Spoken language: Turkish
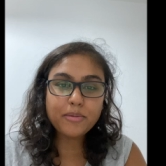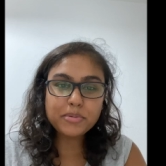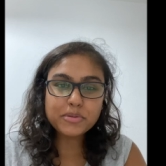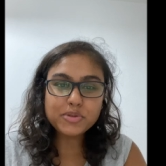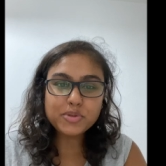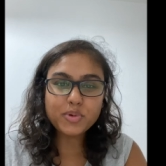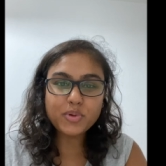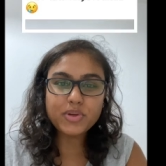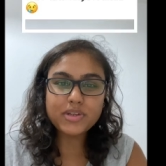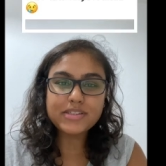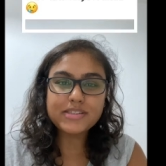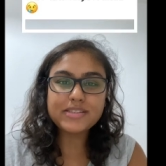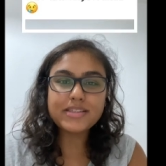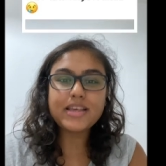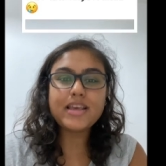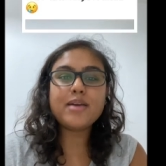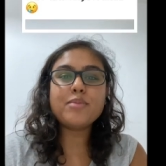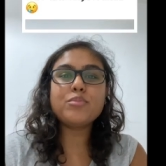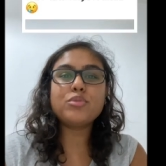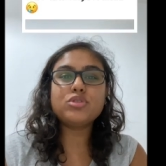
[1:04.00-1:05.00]
Bir soru
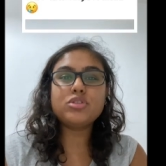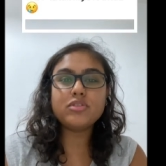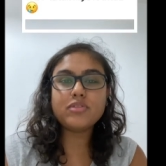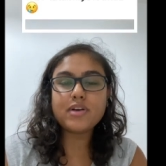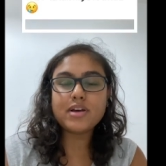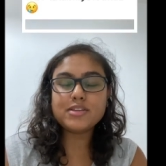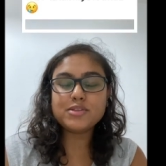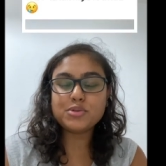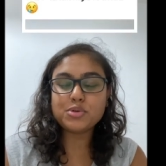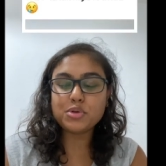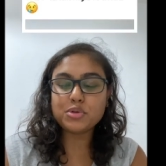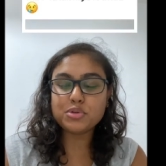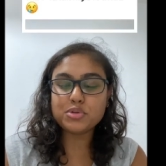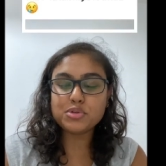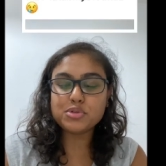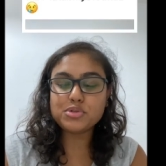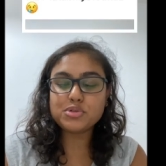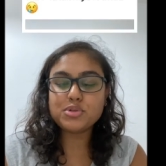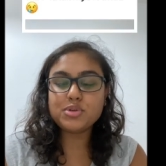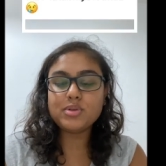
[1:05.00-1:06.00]
ise
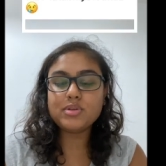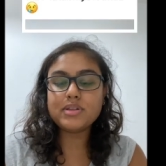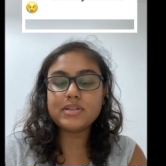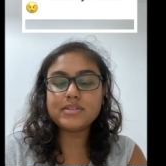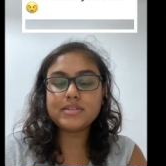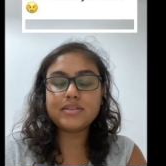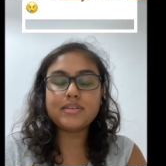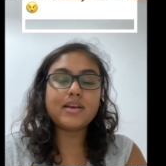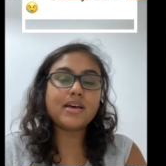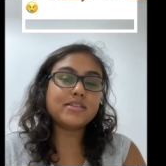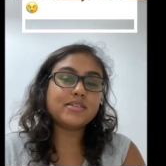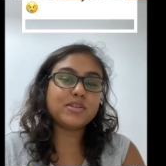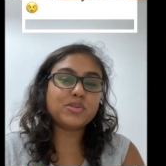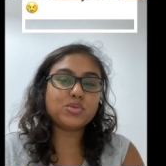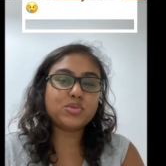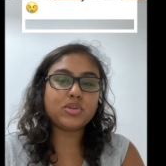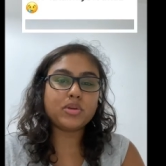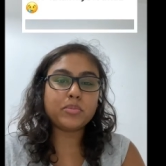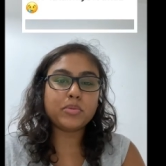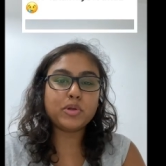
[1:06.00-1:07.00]
motivasyonunuzu nasıl taze
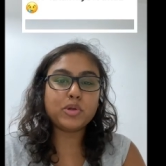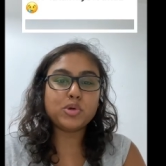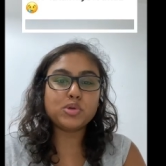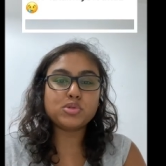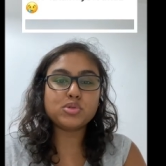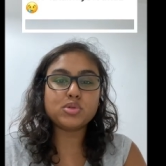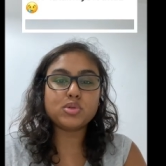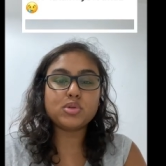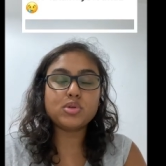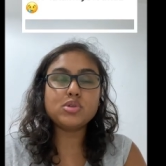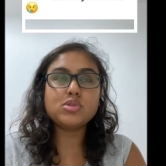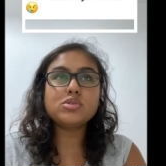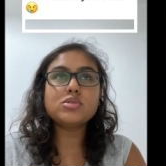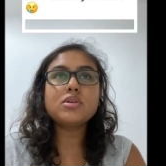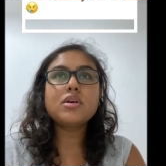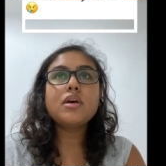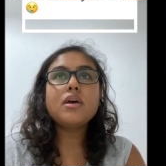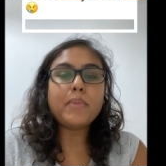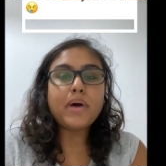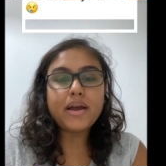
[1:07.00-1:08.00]
tutabiliyorsunuz?
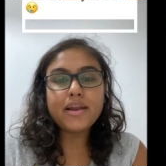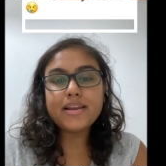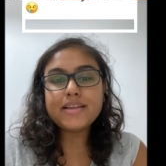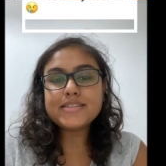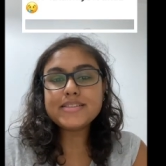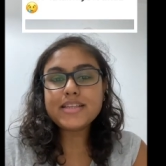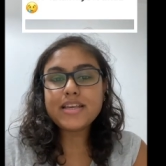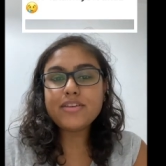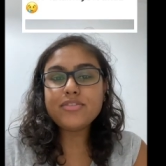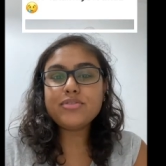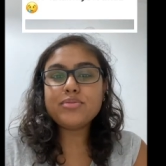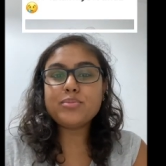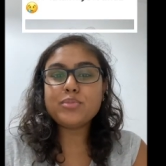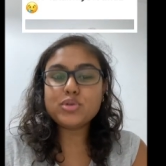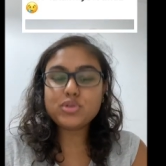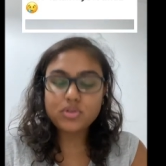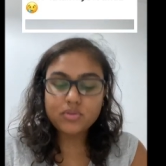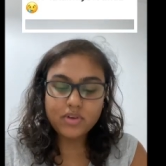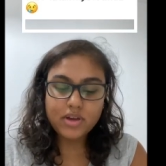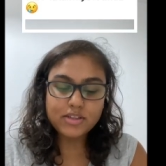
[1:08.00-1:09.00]
Maalesef
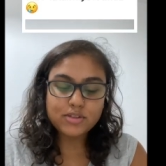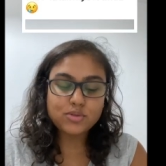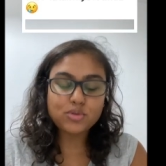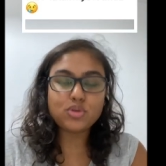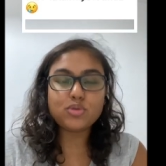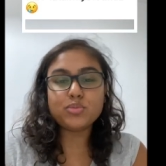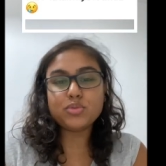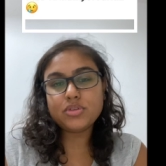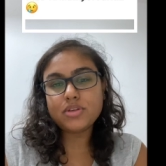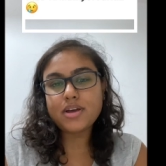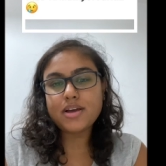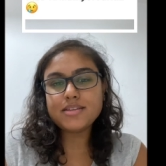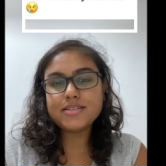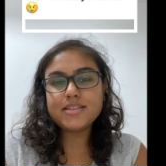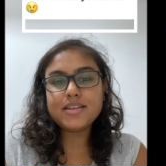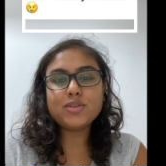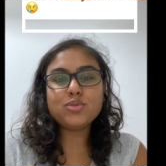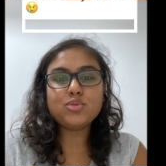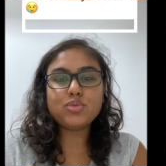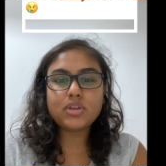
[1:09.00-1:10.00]
motivasyonumu
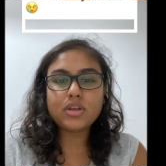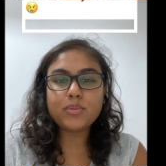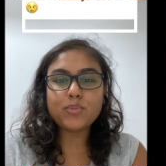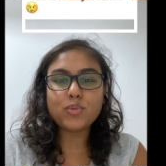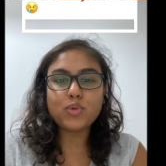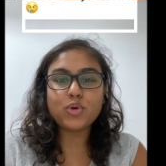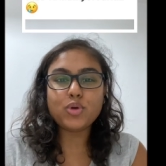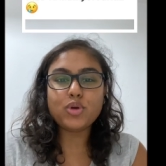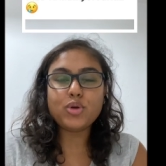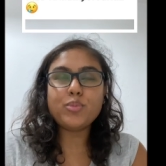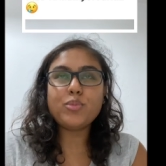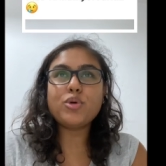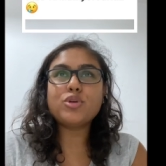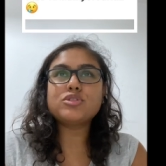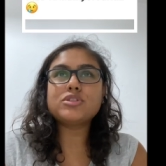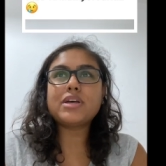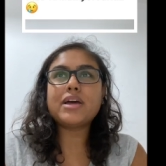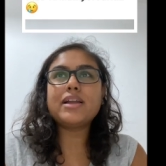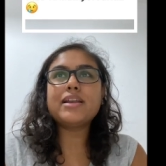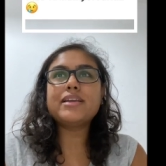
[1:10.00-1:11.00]
taze tutamıyorum.
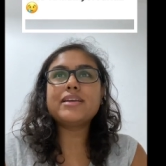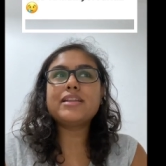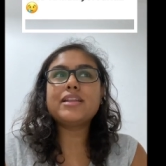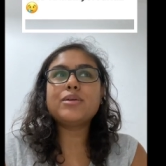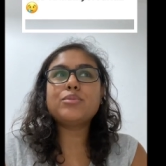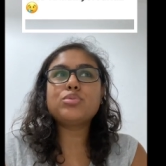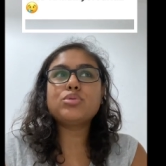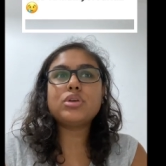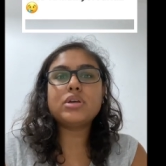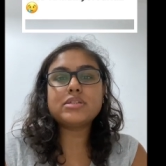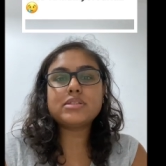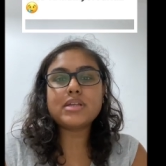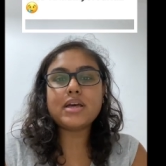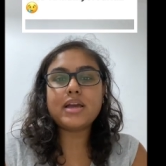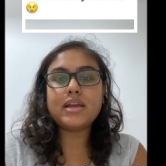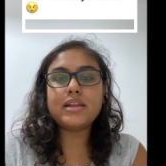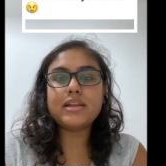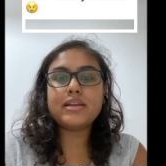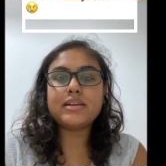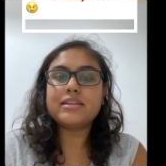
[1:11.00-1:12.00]
Özellikle bu yaz
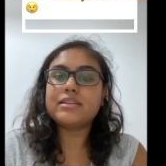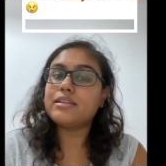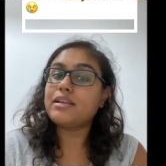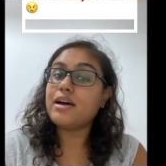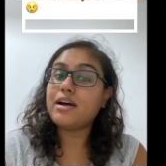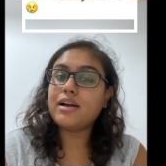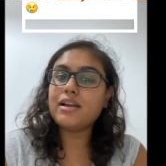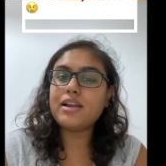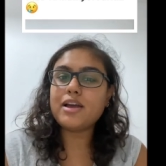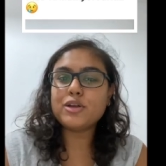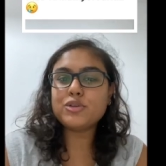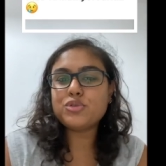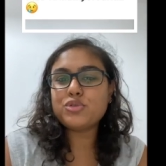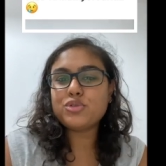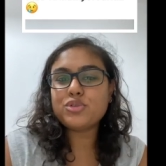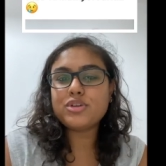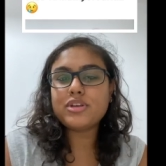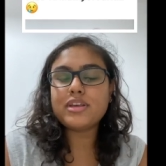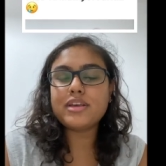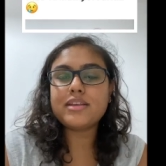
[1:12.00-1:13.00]
aylarında hala
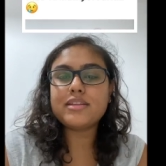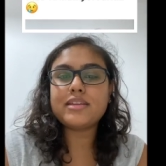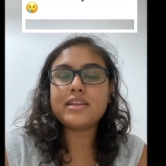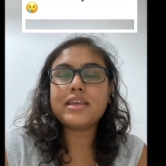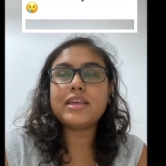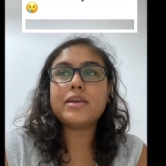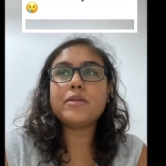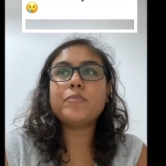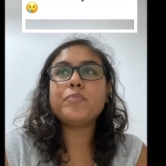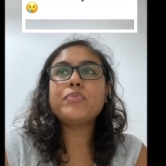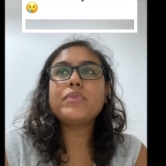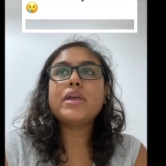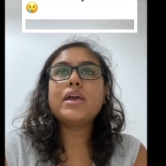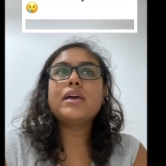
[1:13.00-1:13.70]
Türkiye'deyim.